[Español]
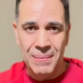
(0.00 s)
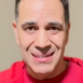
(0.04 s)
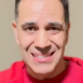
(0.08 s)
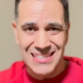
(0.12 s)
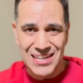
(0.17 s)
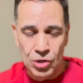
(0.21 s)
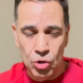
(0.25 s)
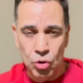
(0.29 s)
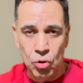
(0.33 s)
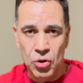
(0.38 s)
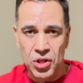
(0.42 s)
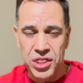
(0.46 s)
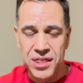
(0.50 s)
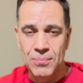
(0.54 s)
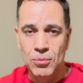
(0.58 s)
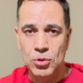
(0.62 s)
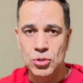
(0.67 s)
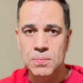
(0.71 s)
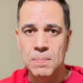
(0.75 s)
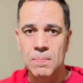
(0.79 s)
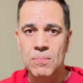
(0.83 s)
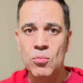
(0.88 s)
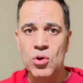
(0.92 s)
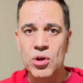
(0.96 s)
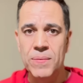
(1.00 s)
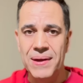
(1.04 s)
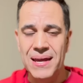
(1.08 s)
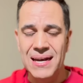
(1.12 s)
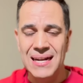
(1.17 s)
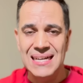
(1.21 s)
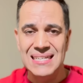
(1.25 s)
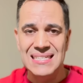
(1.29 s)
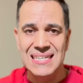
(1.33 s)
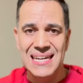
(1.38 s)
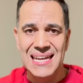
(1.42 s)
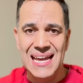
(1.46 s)
que lo conocemos muy bien, que
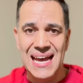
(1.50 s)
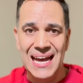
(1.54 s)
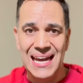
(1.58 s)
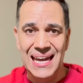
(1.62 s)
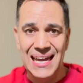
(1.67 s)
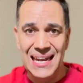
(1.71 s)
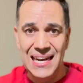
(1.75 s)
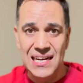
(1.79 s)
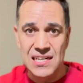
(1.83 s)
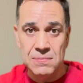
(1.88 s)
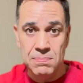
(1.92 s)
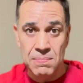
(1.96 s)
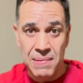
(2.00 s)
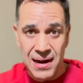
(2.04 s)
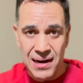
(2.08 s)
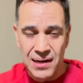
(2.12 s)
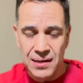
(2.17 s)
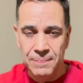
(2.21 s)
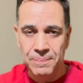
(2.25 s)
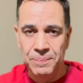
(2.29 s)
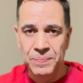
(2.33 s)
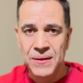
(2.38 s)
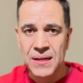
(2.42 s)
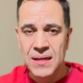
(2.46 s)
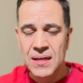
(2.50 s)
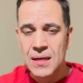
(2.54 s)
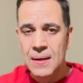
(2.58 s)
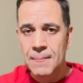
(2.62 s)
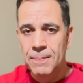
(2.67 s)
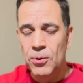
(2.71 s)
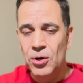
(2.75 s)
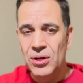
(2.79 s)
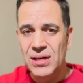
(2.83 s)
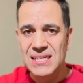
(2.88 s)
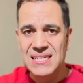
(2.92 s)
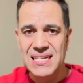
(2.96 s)
sería el Smart,
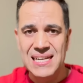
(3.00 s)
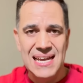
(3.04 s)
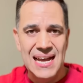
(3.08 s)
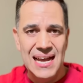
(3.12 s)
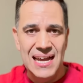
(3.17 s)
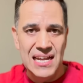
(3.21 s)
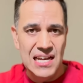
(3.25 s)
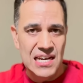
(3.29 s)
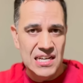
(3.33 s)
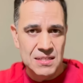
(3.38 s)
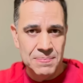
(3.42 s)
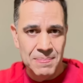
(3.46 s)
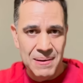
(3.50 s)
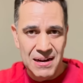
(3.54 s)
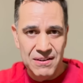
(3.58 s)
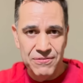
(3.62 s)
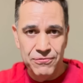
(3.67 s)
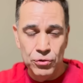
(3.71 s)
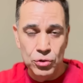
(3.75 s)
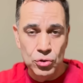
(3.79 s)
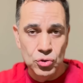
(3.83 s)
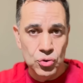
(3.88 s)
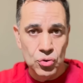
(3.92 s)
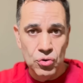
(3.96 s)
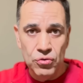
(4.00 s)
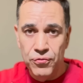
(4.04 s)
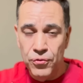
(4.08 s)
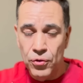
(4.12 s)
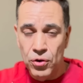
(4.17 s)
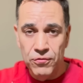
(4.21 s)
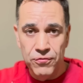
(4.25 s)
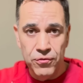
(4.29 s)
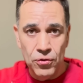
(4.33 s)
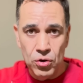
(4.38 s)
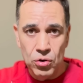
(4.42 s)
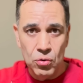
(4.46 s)
porque sería el Smart for two,
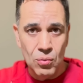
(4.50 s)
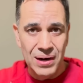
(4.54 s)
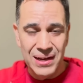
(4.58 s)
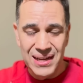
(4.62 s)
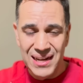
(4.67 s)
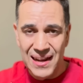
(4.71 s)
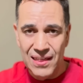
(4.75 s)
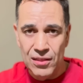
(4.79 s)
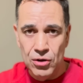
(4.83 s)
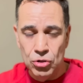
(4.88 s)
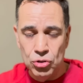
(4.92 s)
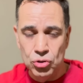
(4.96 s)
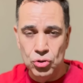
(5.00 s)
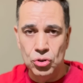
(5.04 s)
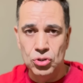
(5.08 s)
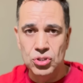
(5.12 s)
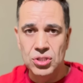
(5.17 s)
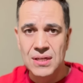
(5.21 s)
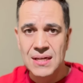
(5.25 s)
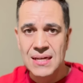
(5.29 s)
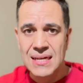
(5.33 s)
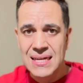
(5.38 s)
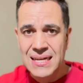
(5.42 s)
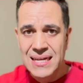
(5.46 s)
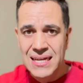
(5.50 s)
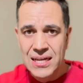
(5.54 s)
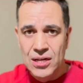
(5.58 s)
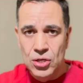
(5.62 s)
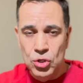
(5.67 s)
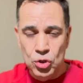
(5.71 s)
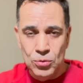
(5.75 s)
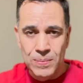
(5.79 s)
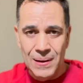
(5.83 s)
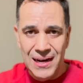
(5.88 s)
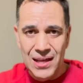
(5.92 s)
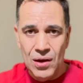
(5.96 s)
for cualquiera de los dos. Nos
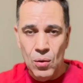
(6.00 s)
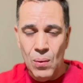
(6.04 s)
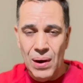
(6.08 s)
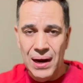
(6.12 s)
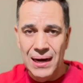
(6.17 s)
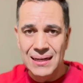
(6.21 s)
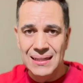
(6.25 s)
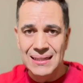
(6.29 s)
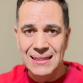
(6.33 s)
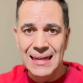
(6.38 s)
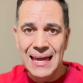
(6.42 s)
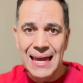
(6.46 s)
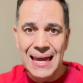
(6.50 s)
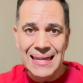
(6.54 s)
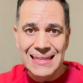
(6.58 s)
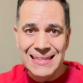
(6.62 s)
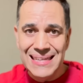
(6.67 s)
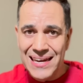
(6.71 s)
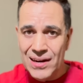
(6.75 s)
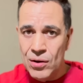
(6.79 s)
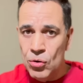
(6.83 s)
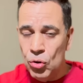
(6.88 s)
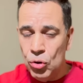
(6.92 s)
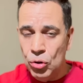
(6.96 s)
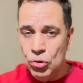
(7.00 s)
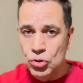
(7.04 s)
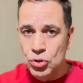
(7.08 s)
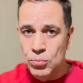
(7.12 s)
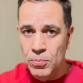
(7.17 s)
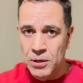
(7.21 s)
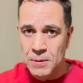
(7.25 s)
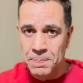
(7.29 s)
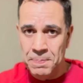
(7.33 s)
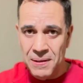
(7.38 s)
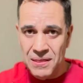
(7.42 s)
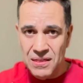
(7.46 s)
vale igual. Eh, tiene un consumo
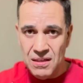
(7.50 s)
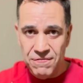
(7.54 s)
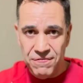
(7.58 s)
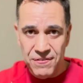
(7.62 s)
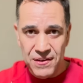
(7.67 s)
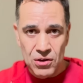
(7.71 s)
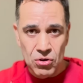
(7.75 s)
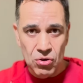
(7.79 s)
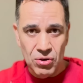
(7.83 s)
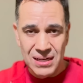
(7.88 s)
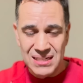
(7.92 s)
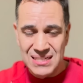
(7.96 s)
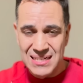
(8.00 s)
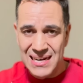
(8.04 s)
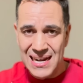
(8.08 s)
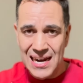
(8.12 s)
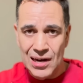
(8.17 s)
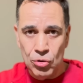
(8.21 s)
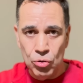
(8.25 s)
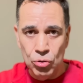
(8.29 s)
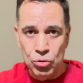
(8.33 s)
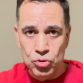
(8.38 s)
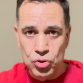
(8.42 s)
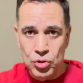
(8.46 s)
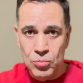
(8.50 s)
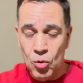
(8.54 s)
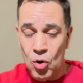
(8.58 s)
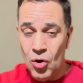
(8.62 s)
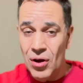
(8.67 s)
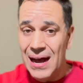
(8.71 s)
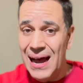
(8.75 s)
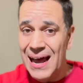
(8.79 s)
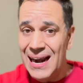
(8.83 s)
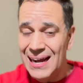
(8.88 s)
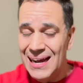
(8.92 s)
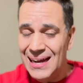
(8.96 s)
específico, que sería el consumo
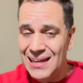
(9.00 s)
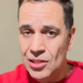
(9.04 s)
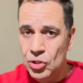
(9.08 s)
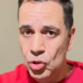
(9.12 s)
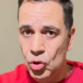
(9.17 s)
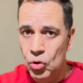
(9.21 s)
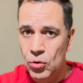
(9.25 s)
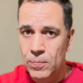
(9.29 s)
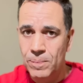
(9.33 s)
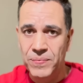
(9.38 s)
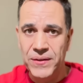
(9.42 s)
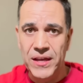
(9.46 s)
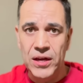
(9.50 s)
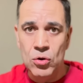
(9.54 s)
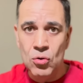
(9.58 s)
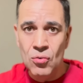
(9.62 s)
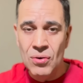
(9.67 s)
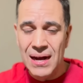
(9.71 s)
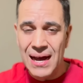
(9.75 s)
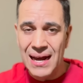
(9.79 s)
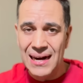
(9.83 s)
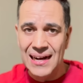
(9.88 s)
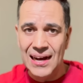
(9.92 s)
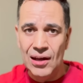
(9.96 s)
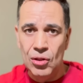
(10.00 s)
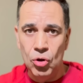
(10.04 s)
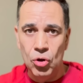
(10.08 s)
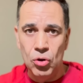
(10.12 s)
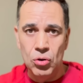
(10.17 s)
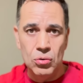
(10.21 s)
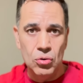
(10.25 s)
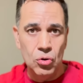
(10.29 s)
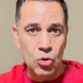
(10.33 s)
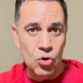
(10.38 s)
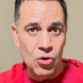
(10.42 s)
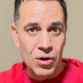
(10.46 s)
cargando en un cargador
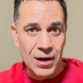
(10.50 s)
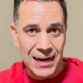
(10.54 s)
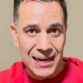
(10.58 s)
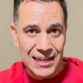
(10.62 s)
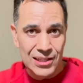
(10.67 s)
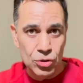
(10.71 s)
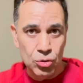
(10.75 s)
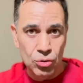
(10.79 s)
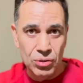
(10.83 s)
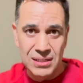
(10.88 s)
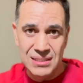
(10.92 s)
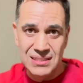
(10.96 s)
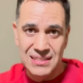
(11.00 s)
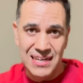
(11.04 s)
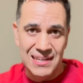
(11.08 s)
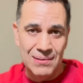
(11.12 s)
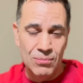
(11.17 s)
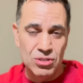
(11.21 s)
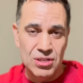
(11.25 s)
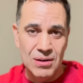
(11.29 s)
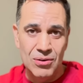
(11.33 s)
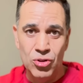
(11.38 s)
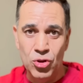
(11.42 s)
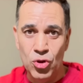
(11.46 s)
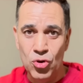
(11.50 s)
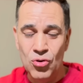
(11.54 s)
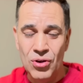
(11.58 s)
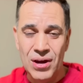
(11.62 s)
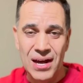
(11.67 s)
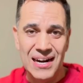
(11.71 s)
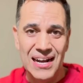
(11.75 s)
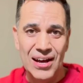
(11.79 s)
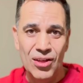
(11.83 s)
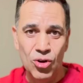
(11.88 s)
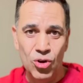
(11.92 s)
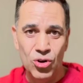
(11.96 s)
concreto, que estaríamos hablando de un
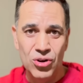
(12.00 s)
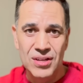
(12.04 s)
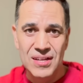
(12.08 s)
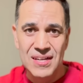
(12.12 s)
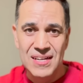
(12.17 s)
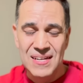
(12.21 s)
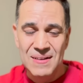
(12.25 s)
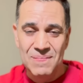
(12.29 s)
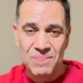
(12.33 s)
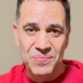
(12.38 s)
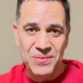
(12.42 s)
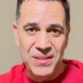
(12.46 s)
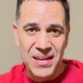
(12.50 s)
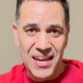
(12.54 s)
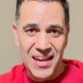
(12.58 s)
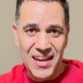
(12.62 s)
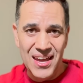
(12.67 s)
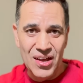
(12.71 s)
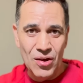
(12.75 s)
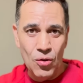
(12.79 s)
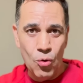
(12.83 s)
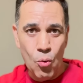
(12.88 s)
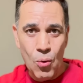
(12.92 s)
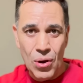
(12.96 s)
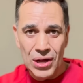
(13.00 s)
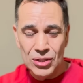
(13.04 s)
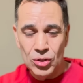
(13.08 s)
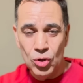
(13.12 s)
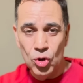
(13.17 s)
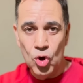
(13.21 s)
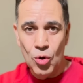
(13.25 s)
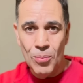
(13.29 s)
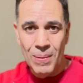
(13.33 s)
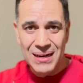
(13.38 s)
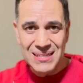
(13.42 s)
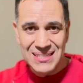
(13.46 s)
cargador de
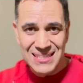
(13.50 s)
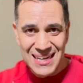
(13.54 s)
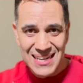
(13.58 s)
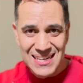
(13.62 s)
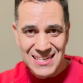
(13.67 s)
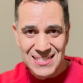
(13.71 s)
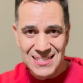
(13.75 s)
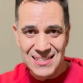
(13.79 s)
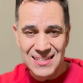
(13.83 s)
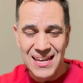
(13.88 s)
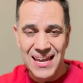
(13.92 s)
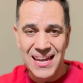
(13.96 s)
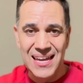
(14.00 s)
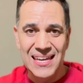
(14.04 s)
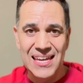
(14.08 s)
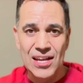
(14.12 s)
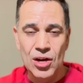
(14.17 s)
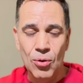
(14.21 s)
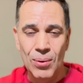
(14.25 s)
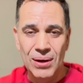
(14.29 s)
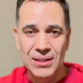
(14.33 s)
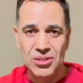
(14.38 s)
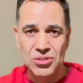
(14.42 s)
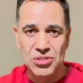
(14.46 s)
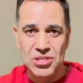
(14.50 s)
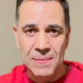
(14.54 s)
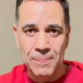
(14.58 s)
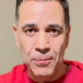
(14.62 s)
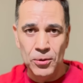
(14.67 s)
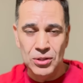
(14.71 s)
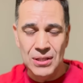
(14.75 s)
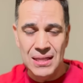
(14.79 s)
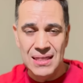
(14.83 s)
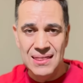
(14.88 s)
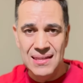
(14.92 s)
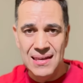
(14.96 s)
4,6 eh, kilovatios de
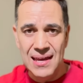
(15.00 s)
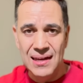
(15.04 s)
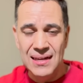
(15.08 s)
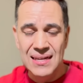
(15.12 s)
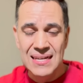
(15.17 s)
potencia,